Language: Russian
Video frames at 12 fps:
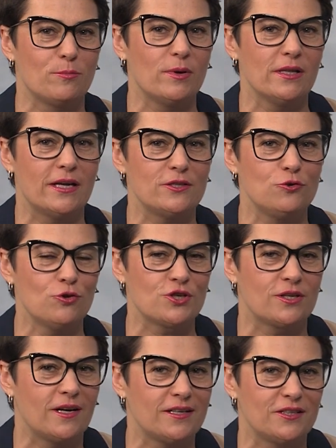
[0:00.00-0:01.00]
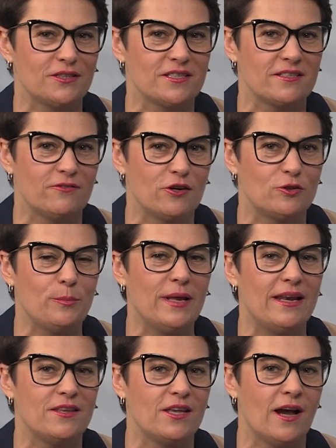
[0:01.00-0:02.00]
молодежи, как их называют
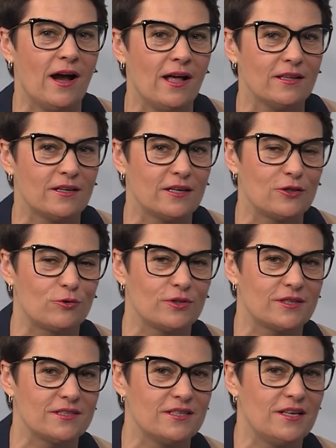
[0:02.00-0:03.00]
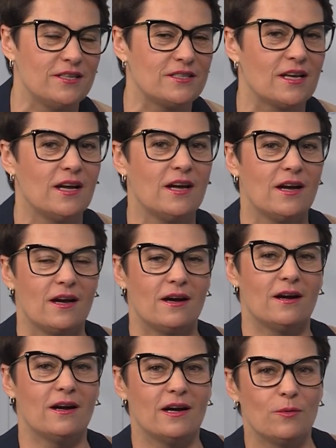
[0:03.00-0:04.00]
миллениалы, которые родились
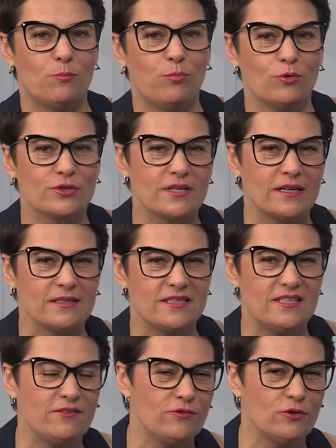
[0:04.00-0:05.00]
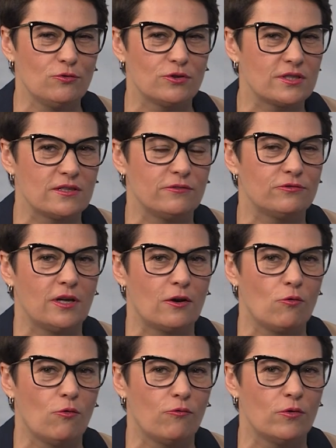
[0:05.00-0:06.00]
а, после 92
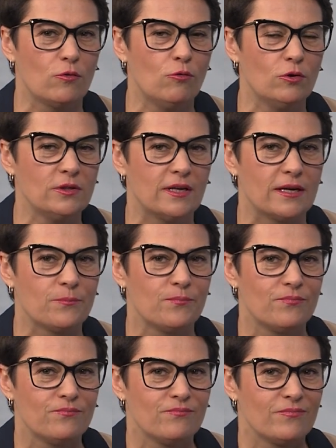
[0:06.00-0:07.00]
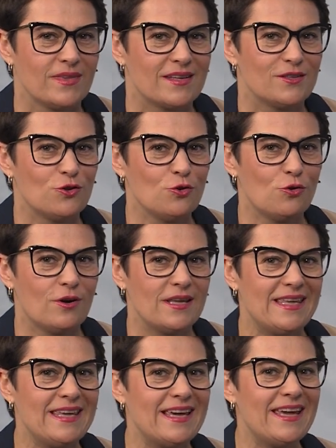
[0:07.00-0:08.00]
-го года. Но
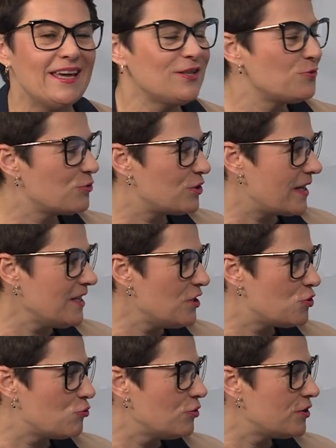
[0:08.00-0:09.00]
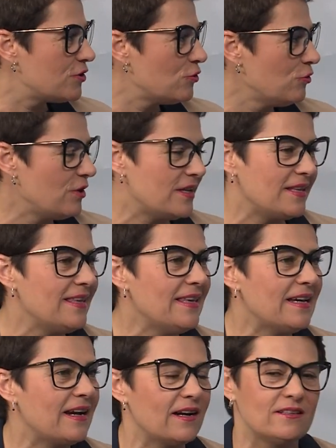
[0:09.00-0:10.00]
и эту страничку истории
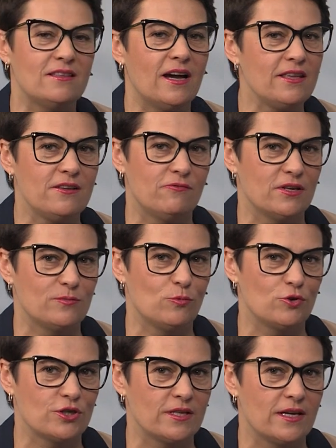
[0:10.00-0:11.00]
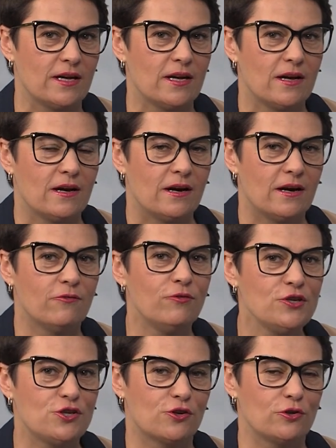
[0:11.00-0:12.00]
никогда невозможно а,
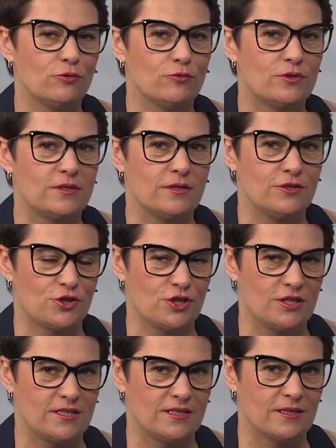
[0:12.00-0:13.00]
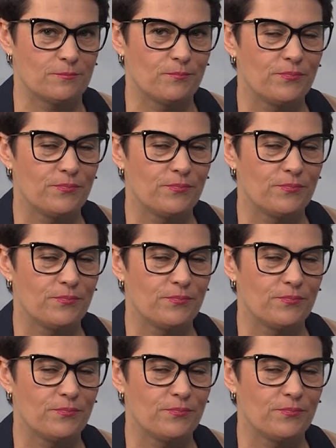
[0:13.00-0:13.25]
вычеркнуть из жизни.